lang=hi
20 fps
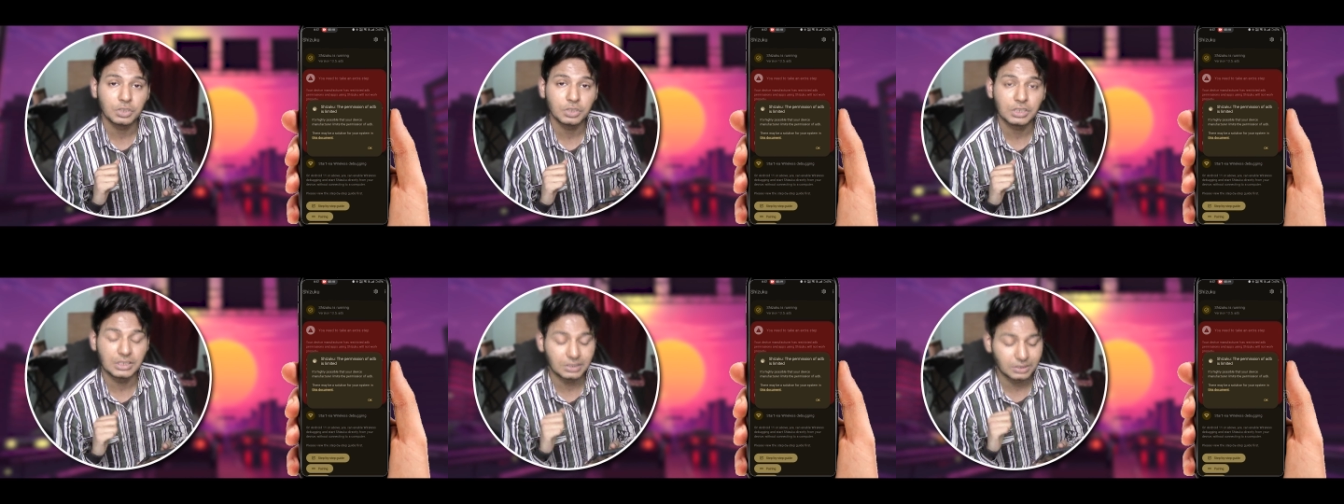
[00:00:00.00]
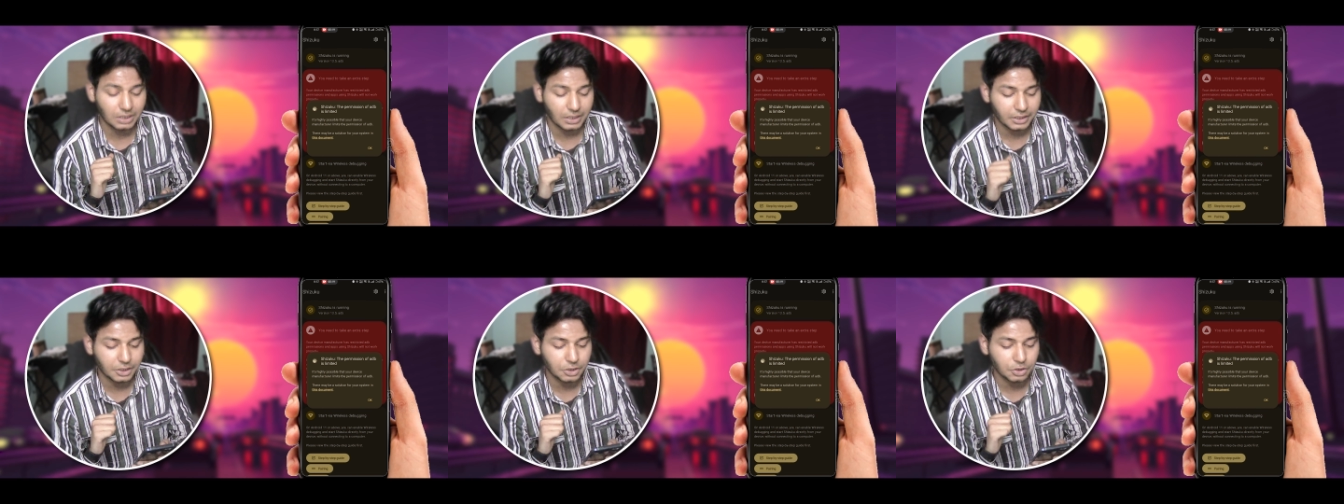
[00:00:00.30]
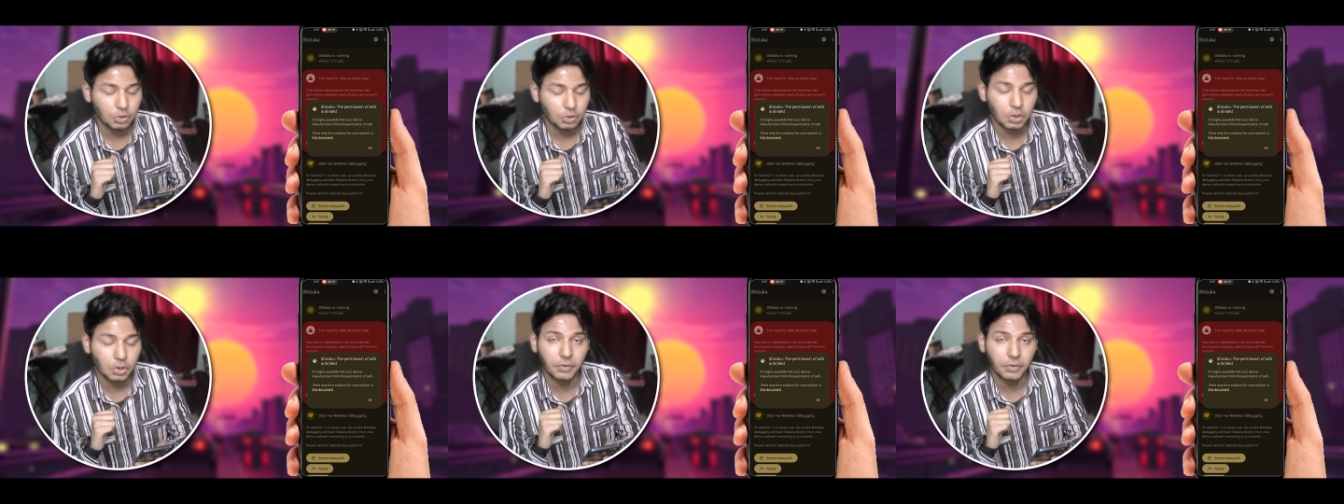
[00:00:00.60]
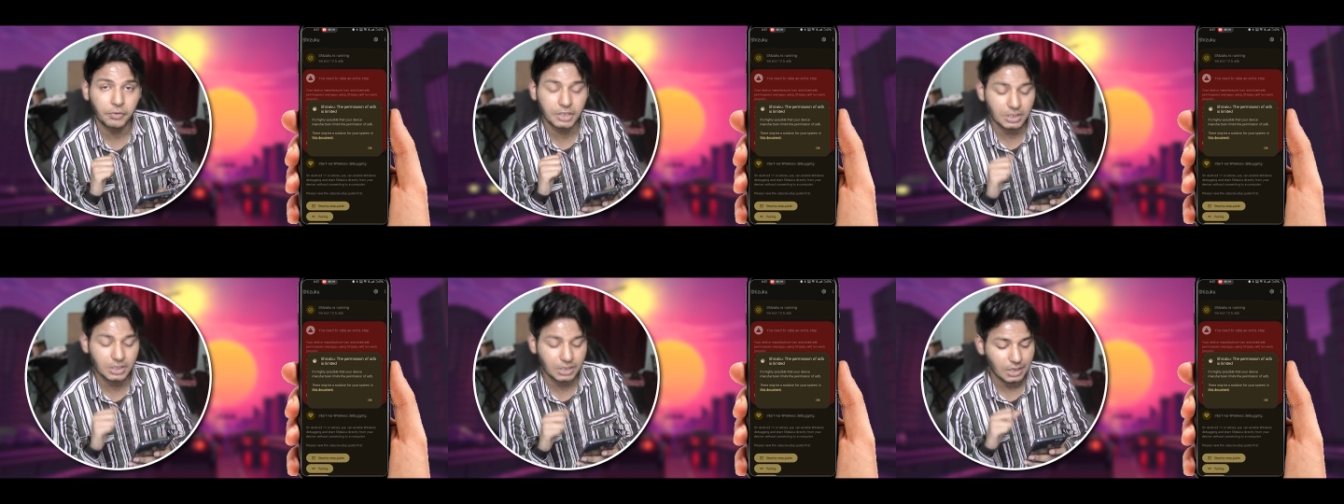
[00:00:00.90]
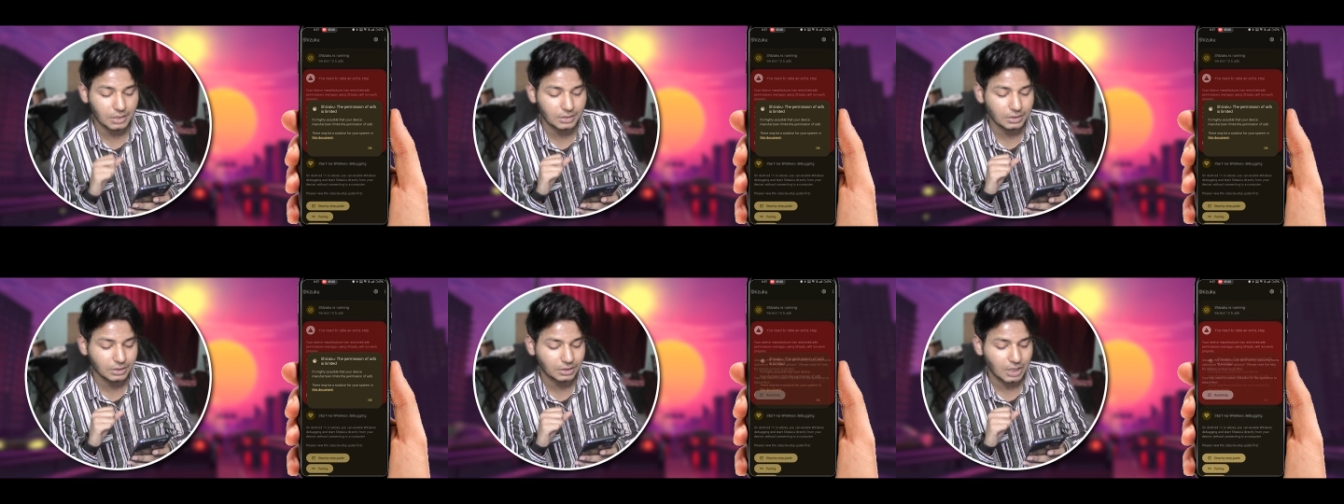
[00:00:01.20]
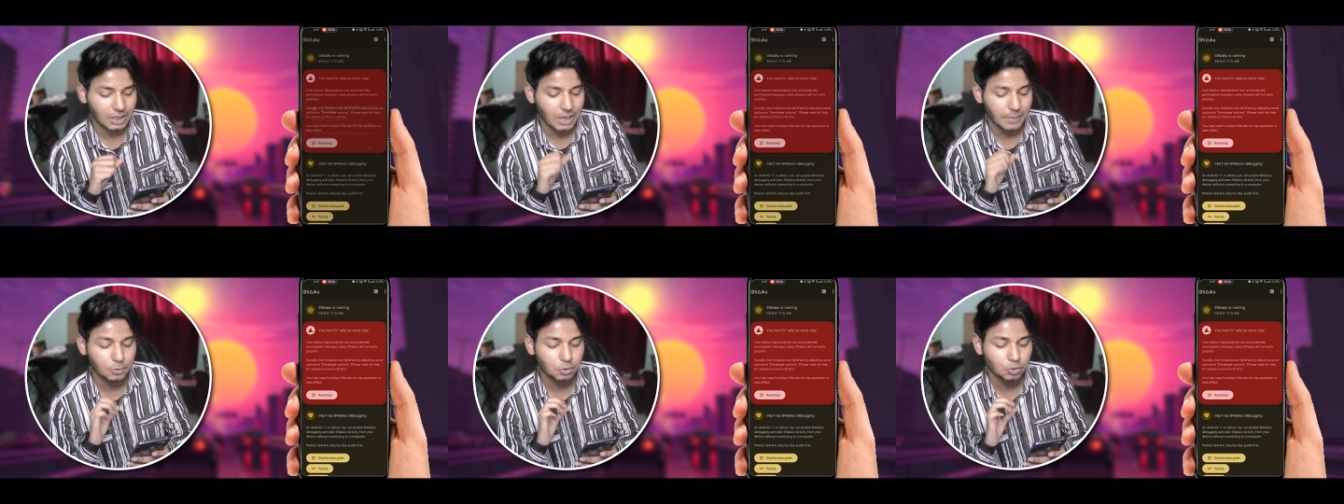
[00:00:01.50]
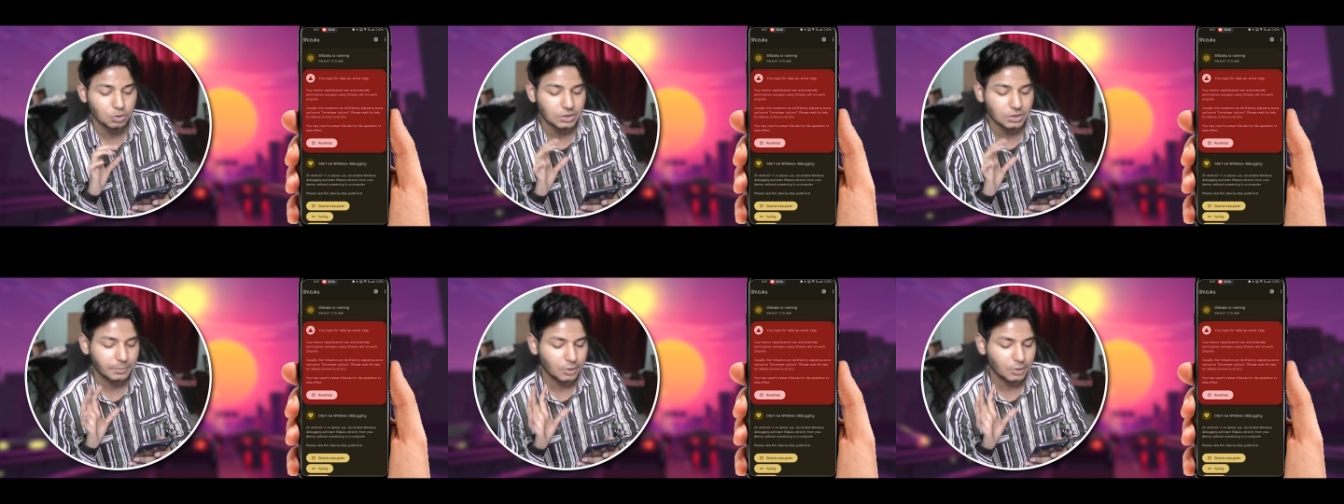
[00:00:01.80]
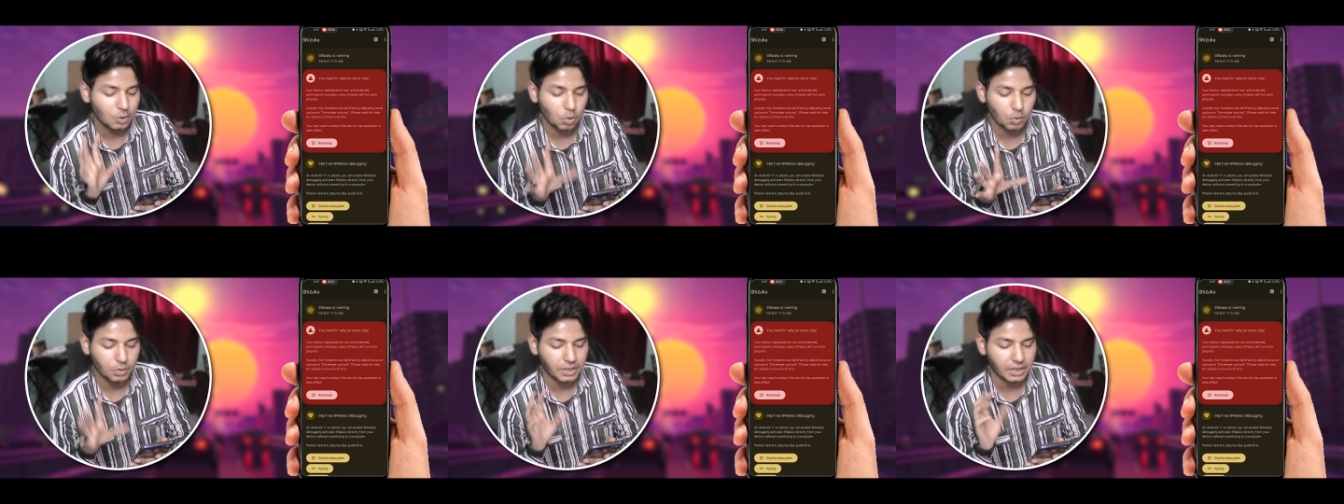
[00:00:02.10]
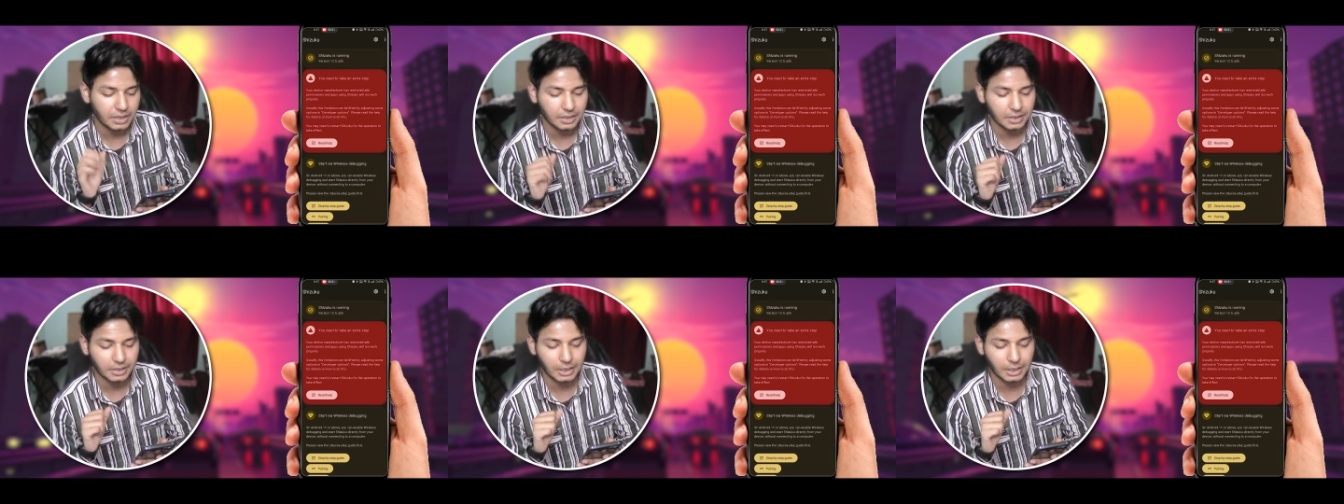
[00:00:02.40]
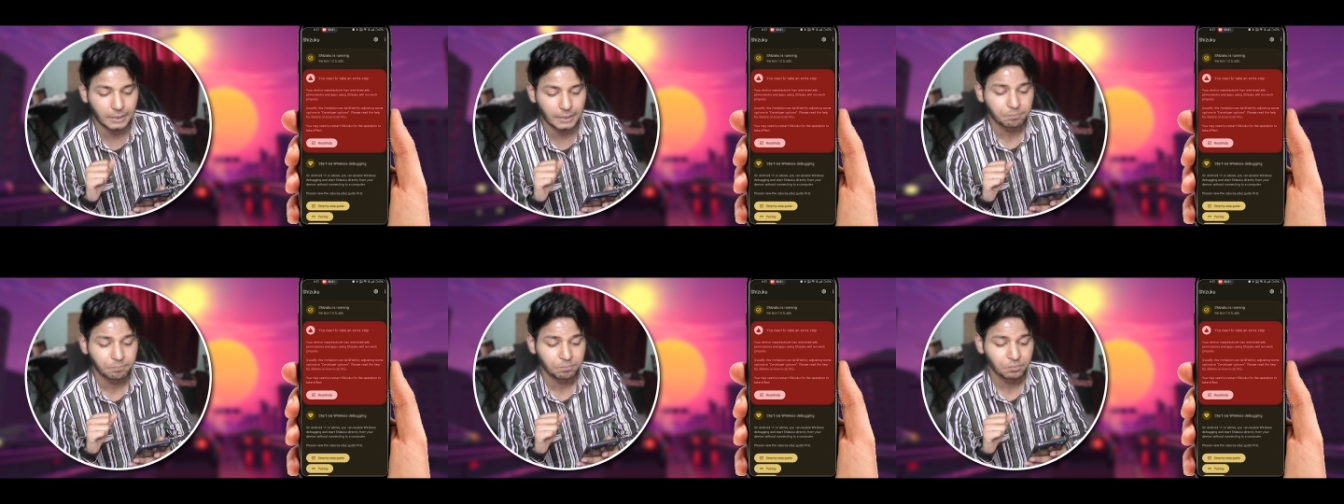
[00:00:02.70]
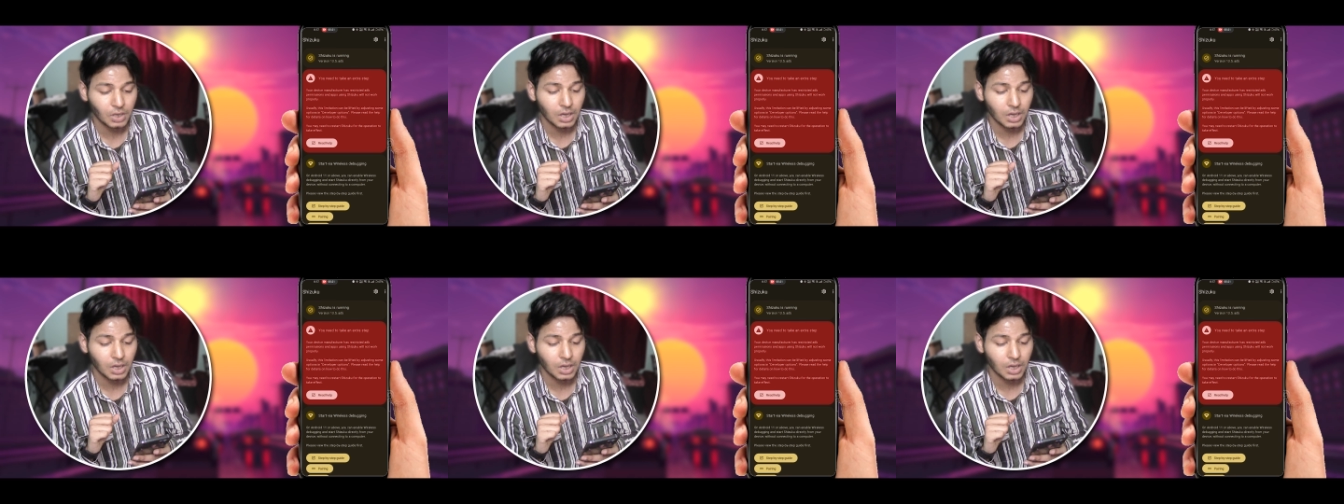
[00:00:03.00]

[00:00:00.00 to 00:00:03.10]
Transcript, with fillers: कुछ इस तरह की जो नोटिफिकेशन आ सकती है आप इसको सिंपली ओके कर देना